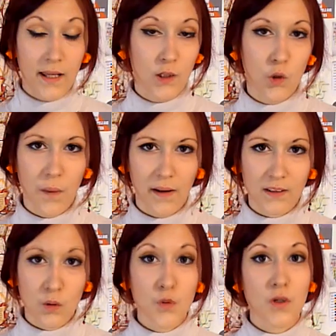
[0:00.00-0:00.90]
Et que par
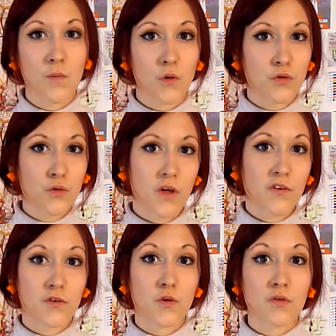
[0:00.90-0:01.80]
exemple, les mots do
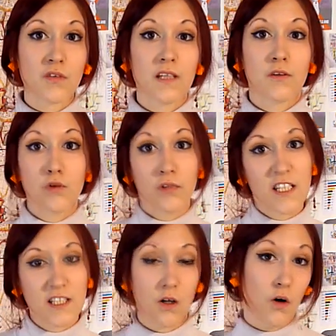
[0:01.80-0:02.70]
not devenaient do
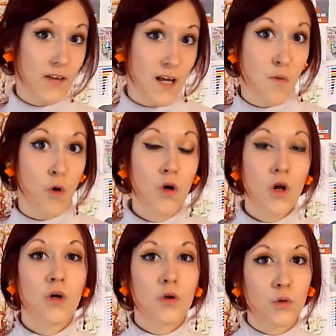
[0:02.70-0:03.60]
nicht en allemand,
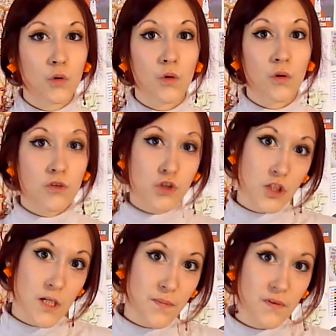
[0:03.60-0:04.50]
que
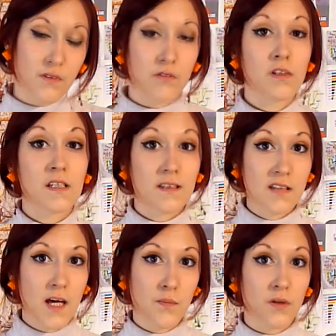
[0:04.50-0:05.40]
trip devenait
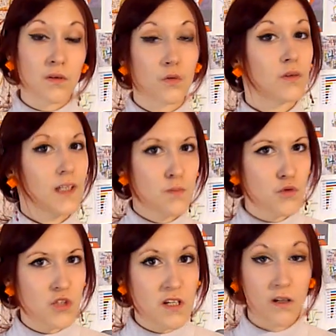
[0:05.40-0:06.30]
treb de
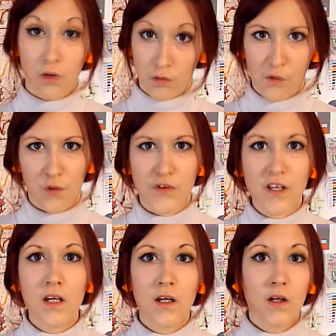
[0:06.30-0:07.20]
trébucher en
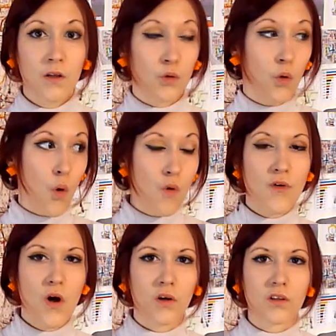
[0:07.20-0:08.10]
français, que
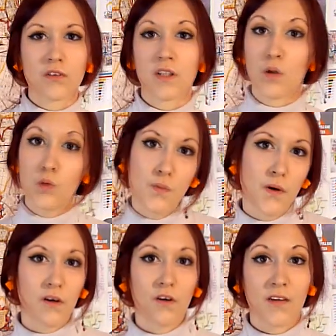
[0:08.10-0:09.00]
over devenait
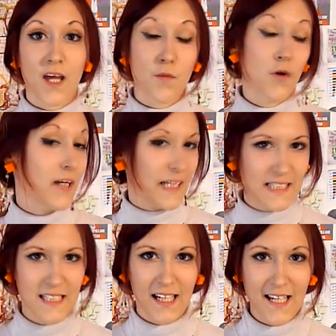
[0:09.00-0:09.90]
Uber en allemand,
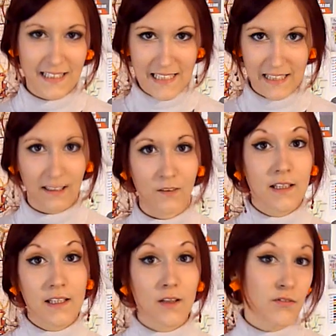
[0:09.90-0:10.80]
etc., etc.
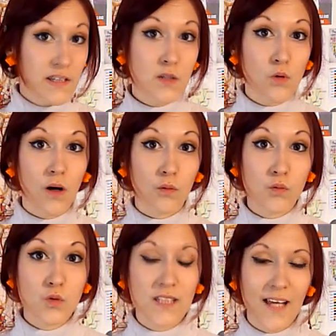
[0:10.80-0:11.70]
Et en fait, il nous
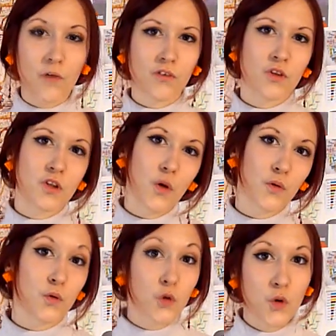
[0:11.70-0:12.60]
raconte tout ça dans une
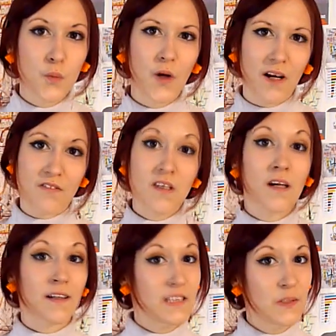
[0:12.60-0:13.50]
sorte d'autobiographie
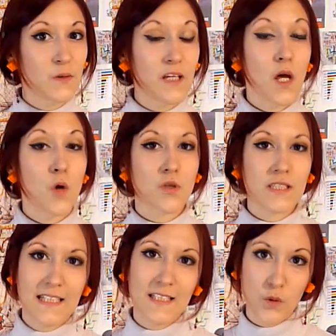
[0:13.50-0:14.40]
intitulée Le
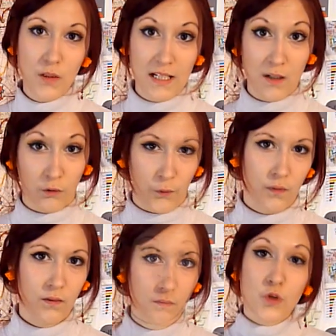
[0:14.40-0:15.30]
schizo et les langues.
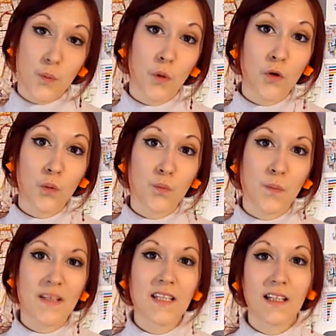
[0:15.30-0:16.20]
Cependant, on ne peut
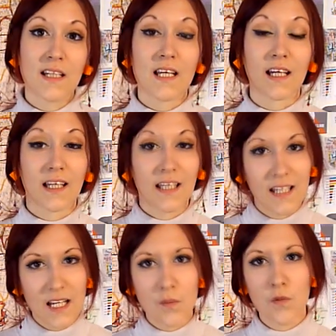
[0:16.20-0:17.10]
pas dire qu'il ait
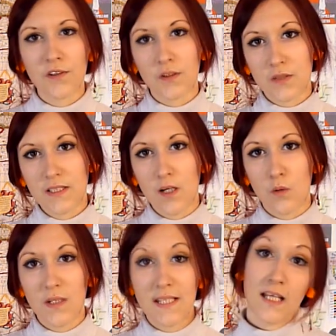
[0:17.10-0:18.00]
réellement réussi à
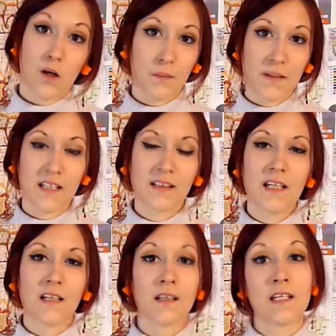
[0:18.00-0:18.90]
oublier sa langue
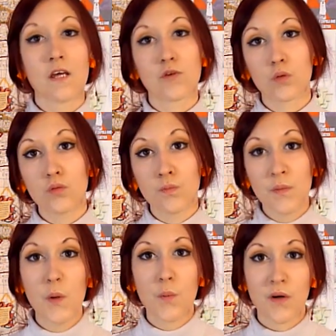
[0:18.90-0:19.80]
maternelle. Il a surtout
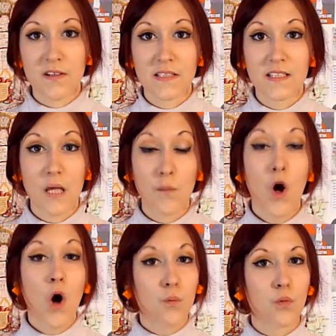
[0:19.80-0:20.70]
mis au point un système
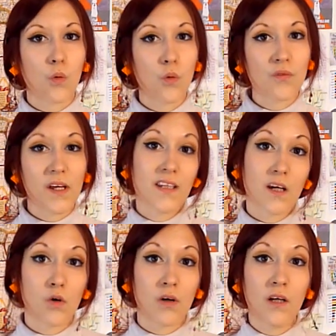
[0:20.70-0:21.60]
pour convertir
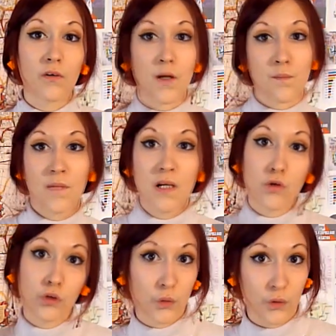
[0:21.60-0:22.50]
l'anglais en un
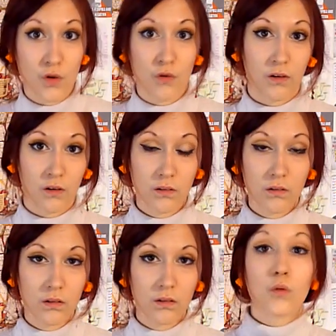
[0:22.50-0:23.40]
mélange d'autres langues.
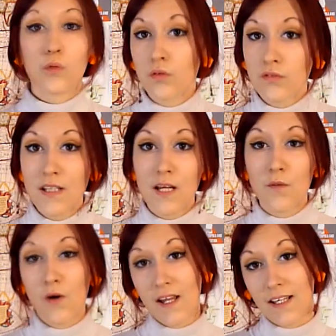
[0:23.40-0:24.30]
Donc
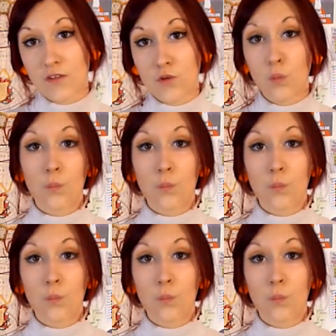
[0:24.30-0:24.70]
finalement, la question